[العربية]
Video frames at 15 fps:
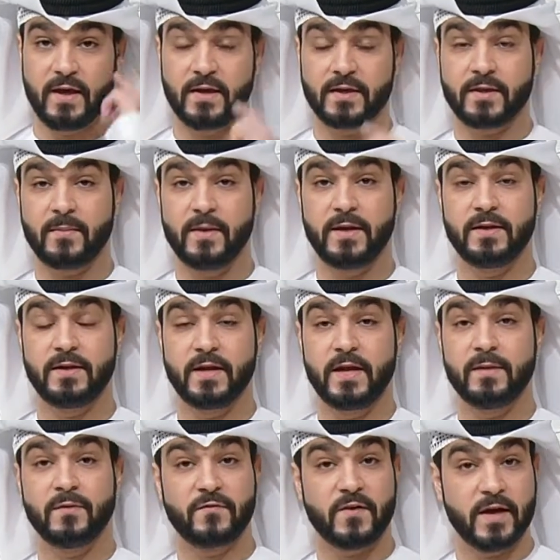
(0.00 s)
آه، طبعا
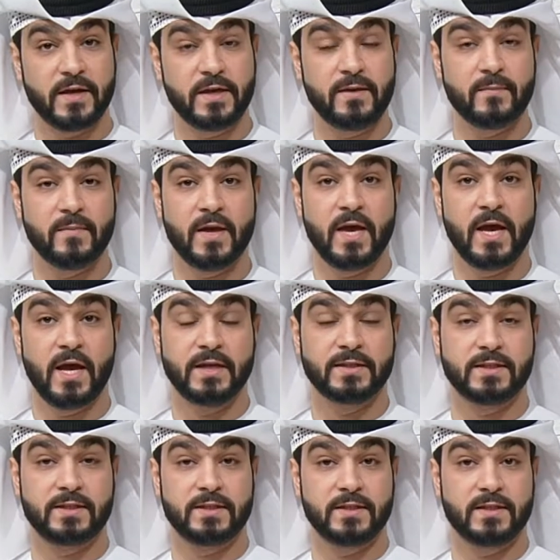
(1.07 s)
المفاهيم
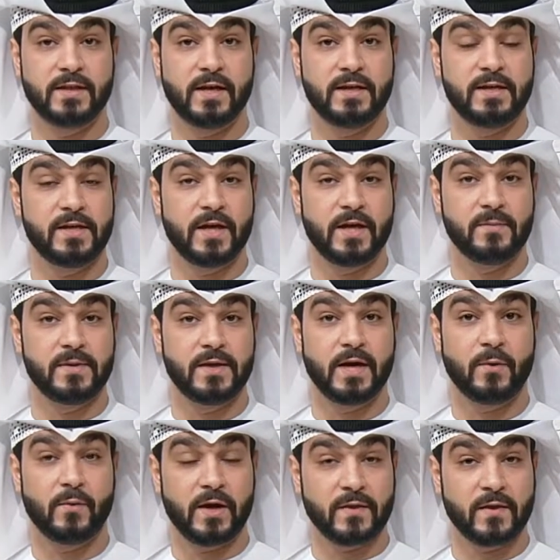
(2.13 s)
الجديدة
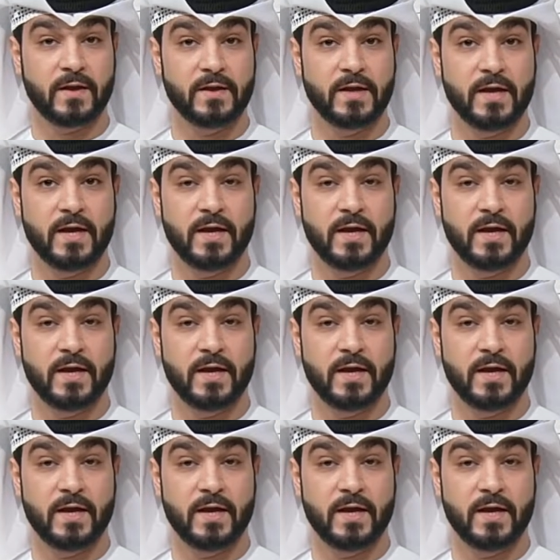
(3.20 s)
للبيئة وأيضا